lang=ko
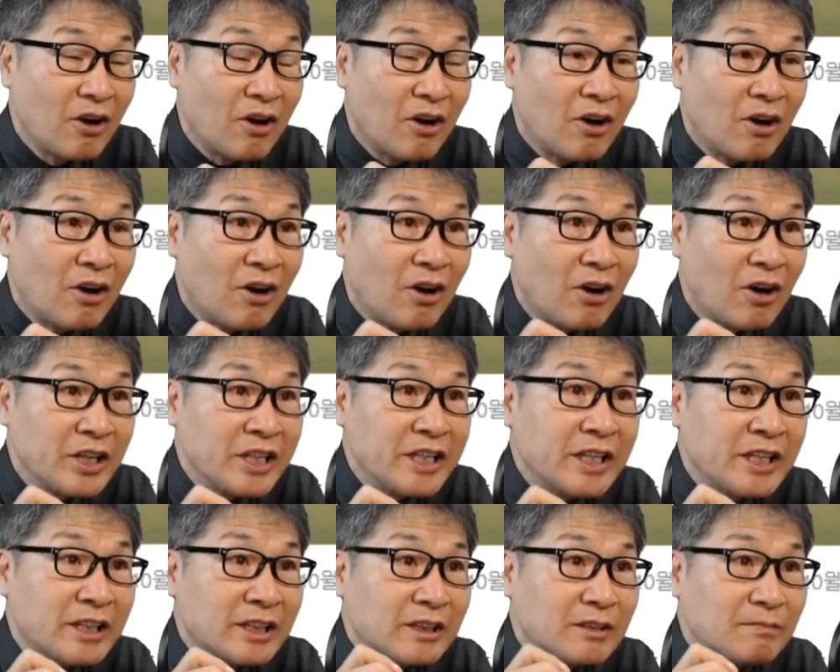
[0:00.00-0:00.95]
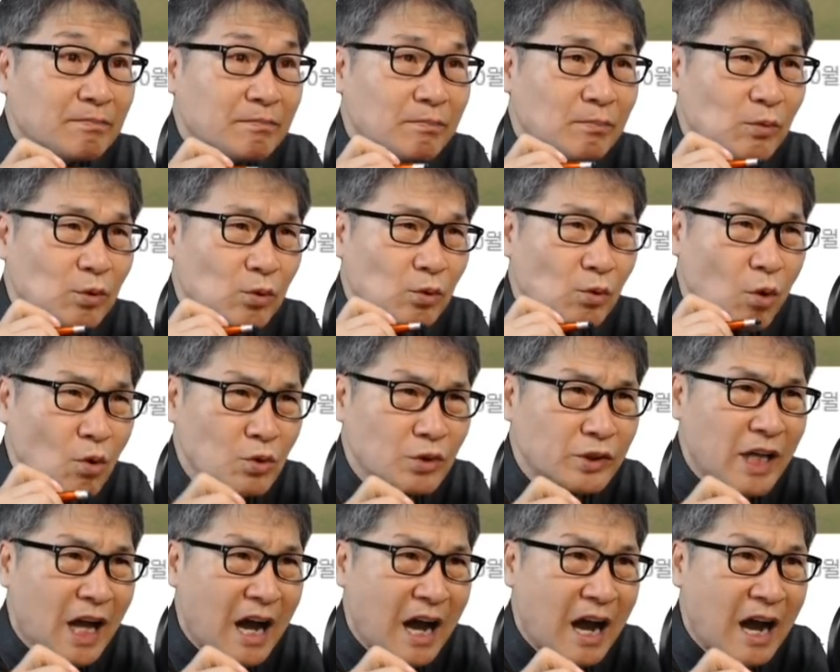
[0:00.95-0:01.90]
어, 이
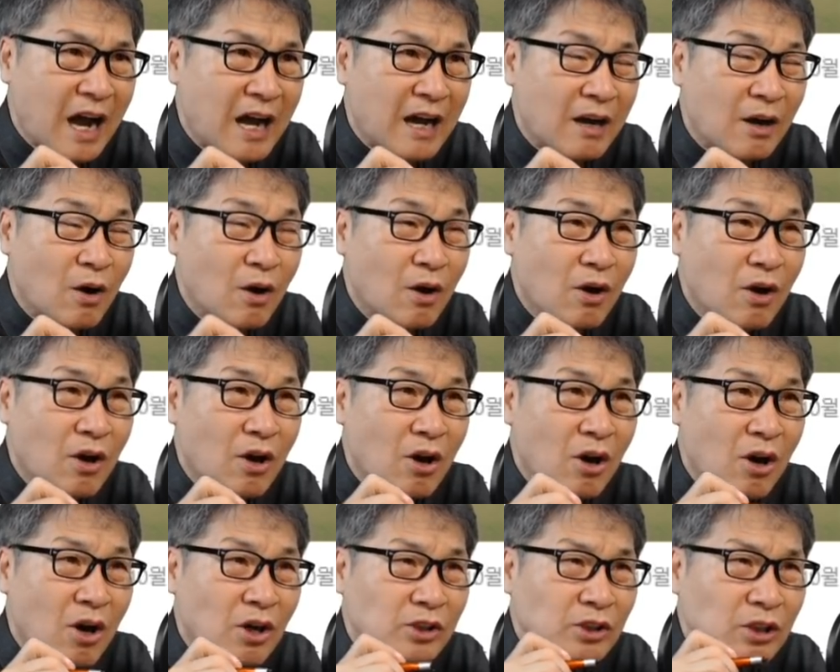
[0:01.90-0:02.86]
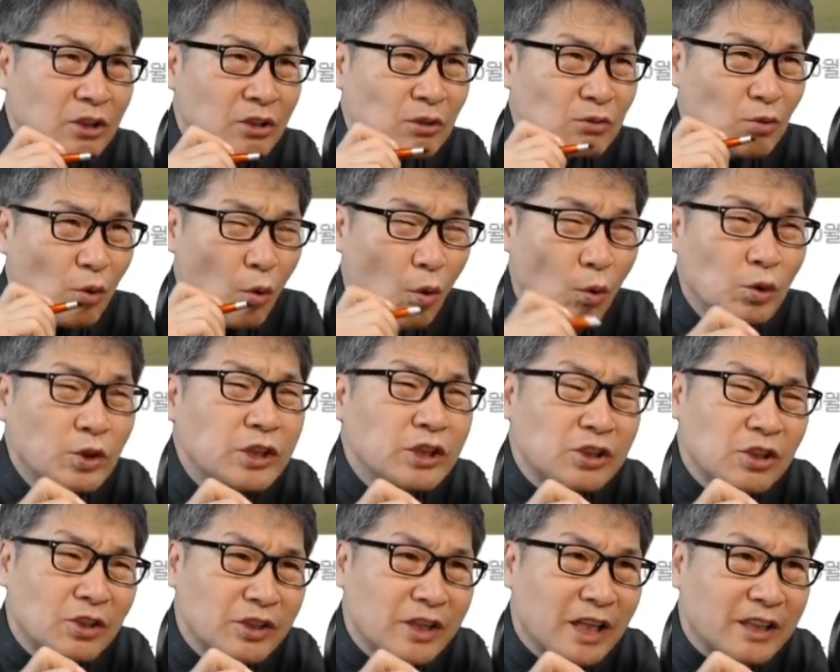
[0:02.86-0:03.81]
통상 어, 트롯
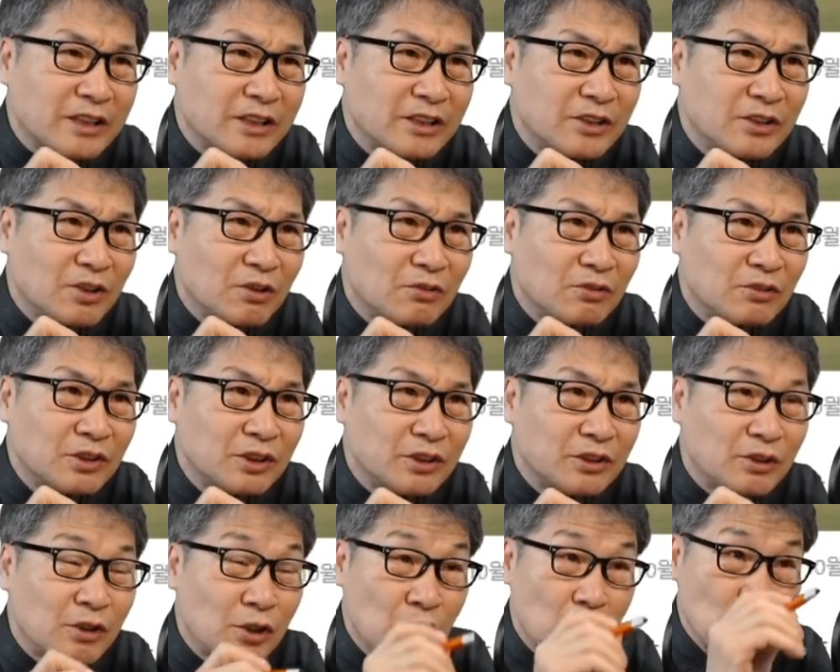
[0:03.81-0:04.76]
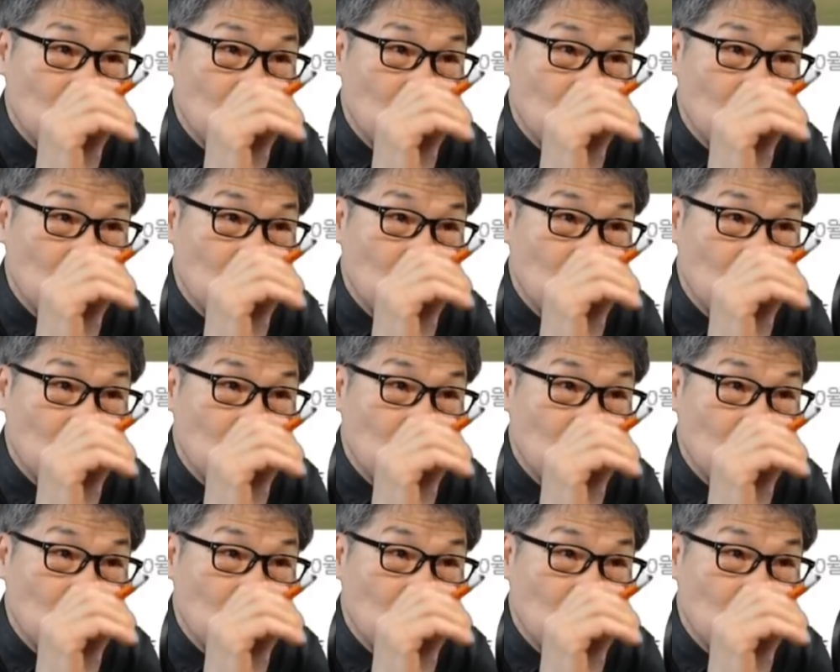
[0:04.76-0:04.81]
오디션 같은 경우는